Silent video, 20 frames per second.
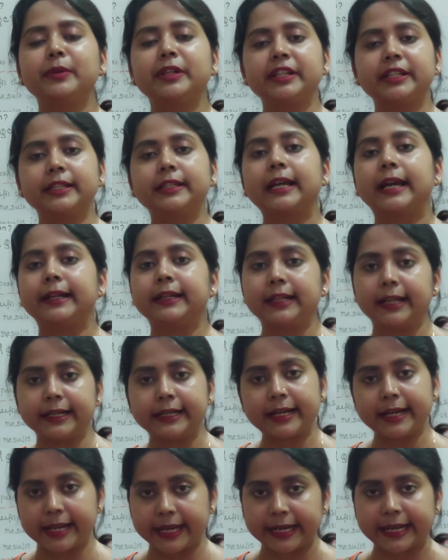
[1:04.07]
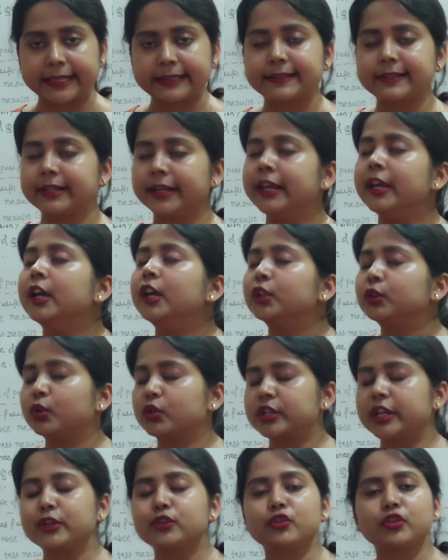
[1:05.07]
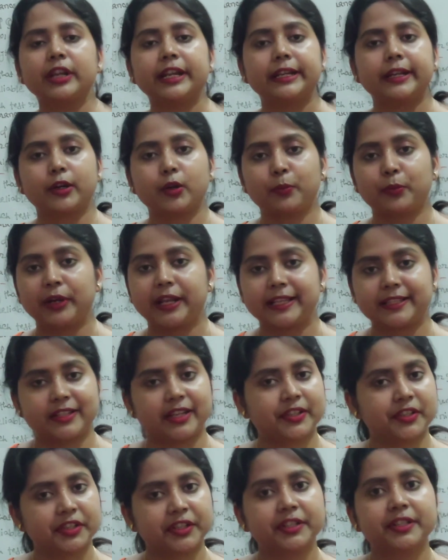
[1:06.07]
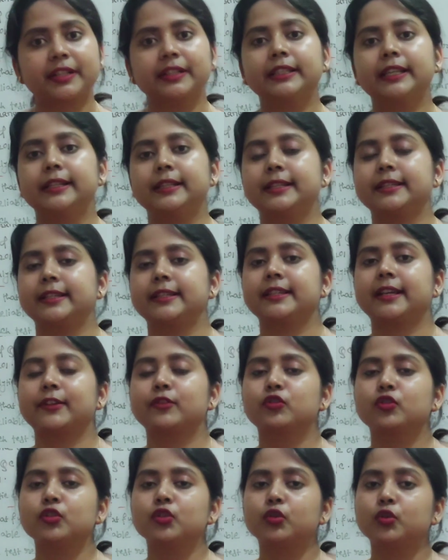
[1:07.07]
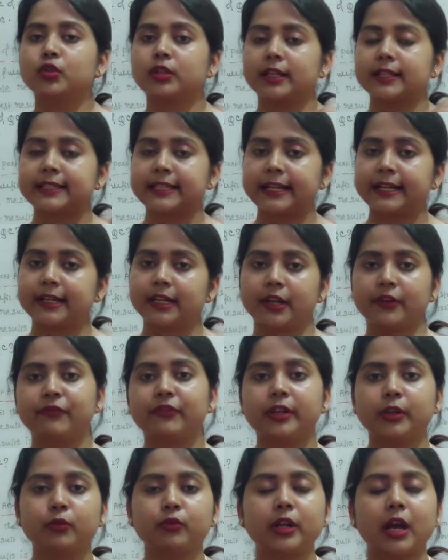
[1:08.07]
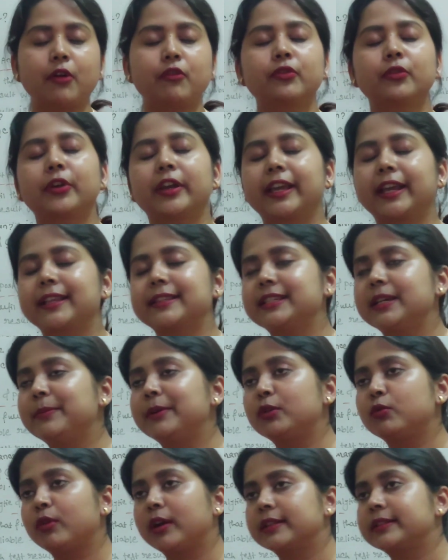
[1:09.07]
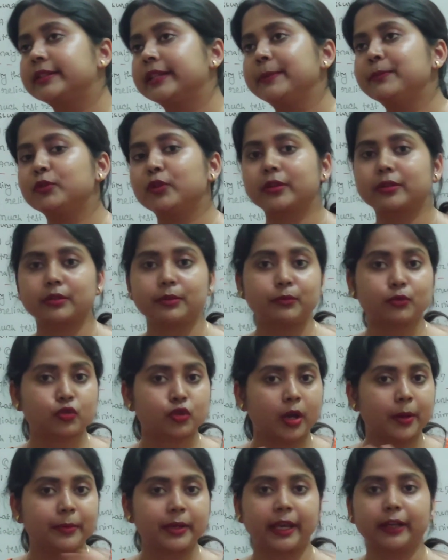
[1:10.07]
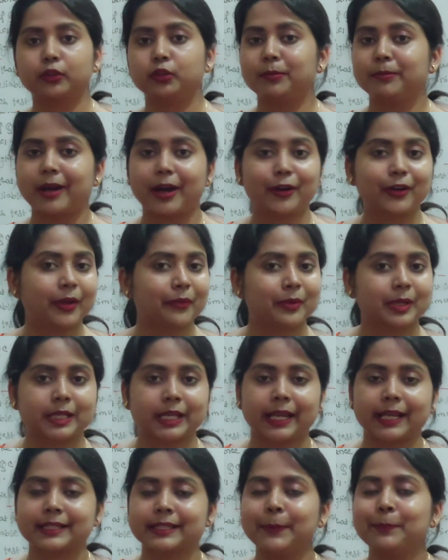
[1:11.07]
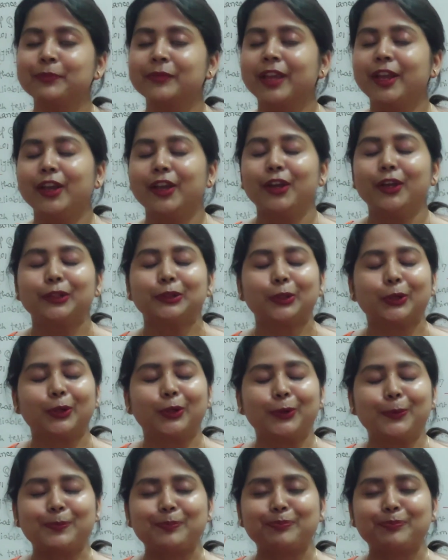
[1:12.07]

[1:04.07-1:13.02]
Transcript: কমিউনিটি গাইডলাইনের এগেনস্টে তো সেই জন্য এটার ওপর এজ রেস্ট্রিকশন দিয়ে দিয়েছে যার জন্য গোটা চ্যানেলের ভিউ ডাউন হয়ে গেছে আমার ওয়াচ টাইম টোয়াচ টাইম সবই একদম বারোটা বেজে গেছে তো